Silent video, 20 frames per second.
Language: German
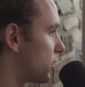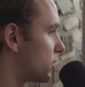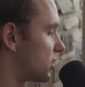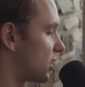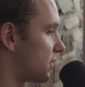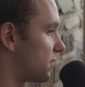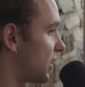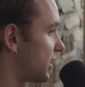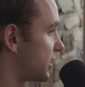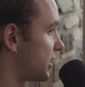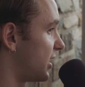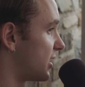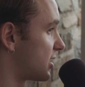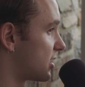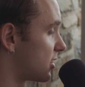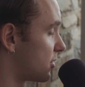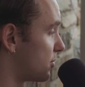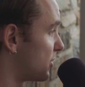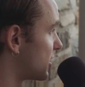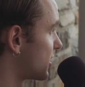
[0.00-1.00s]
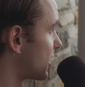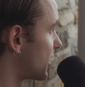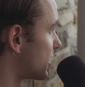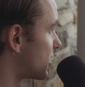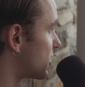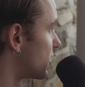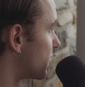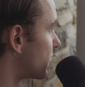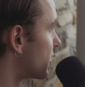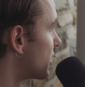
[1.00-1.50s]
Und dann war ich letztens mit
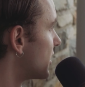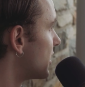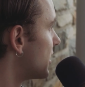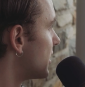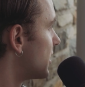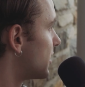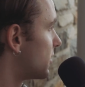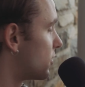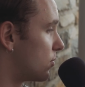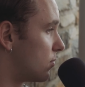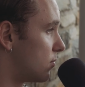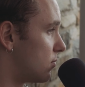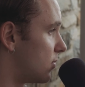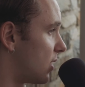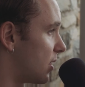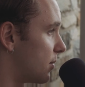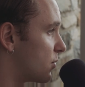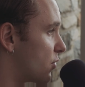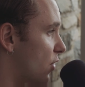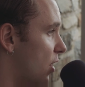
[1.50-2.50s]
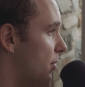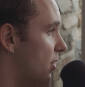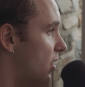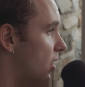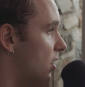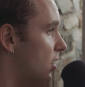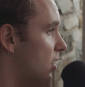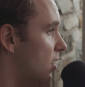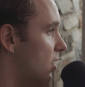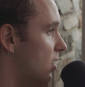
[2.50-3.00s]
Christoph, meinem
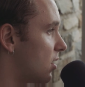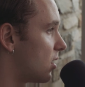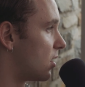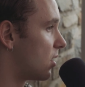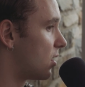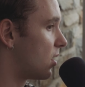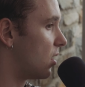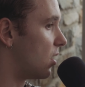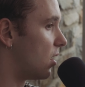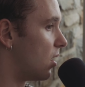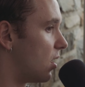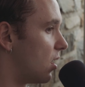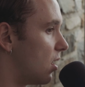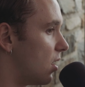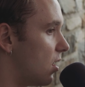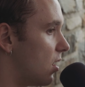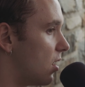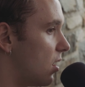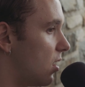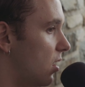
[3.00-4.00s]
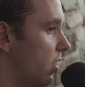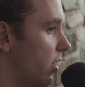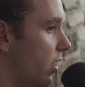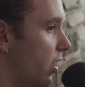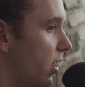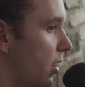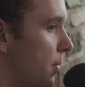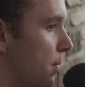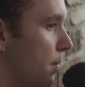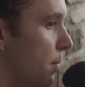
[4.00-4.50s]
Drummer, äh,
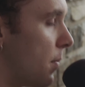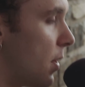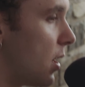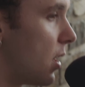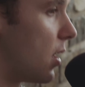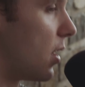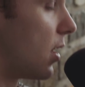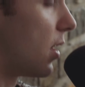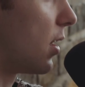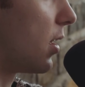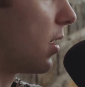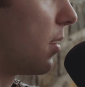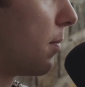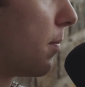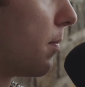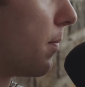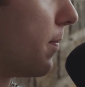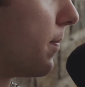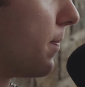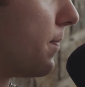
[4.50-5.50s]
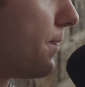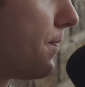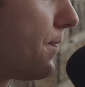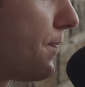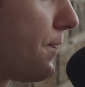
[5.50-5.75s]
im, äh, im